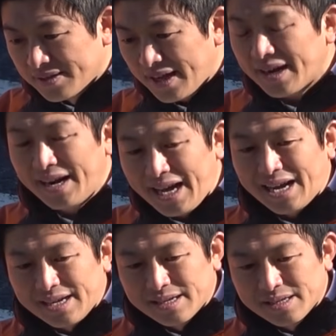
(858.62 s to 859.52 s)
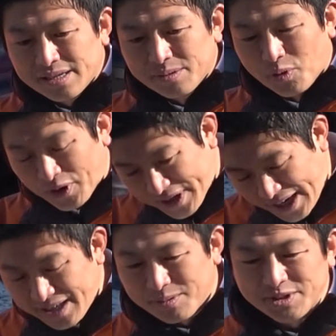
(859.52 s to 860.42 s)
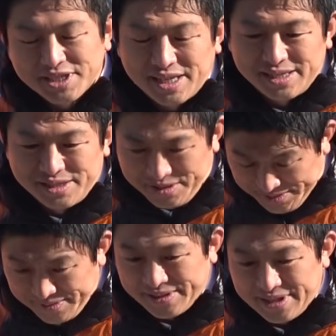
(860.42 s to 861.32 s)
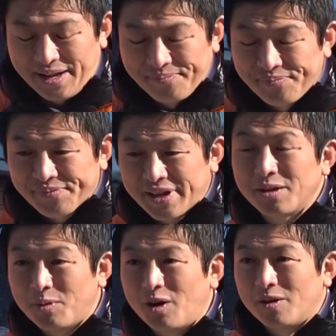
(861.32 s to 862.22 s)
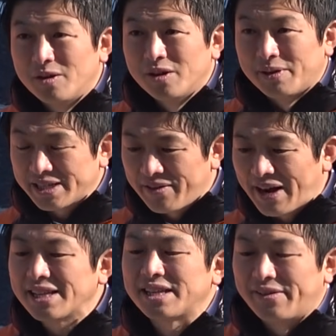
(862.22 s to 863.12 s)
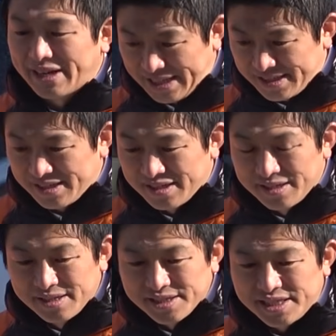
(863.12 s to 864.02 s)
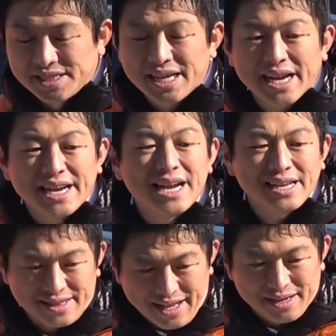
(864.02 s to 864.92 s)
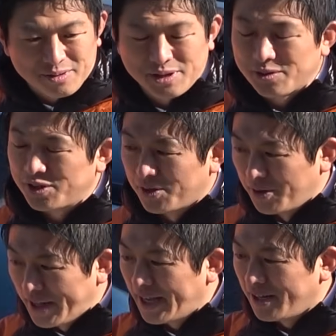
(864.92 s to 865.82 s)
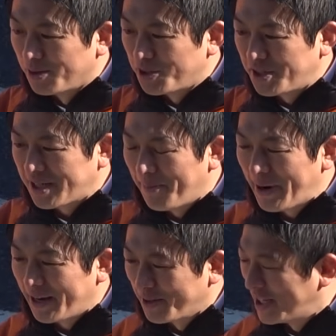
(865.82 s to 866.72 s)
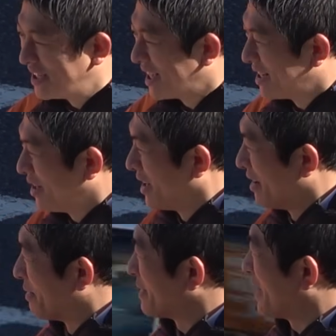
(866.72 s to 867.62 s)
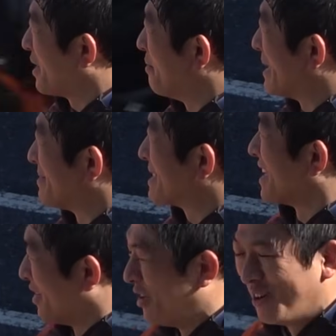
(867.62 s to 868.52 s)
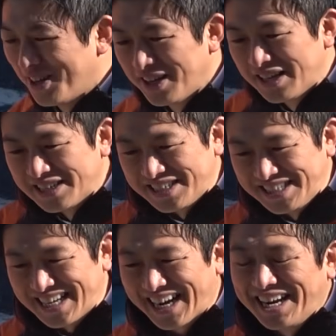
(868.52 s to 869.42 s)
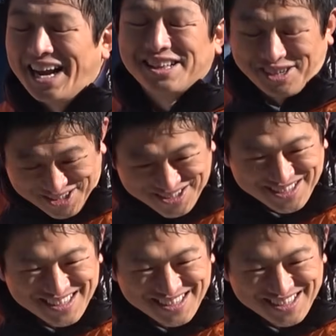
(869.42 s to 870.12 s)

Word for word: だ、だからもう一回と思って政治に行ったけども、私は分かってたわけです。人材がいないって、こんなこと言うとね、日本中にさんまんいる議員さんに敵回しますけど、人材がいないという、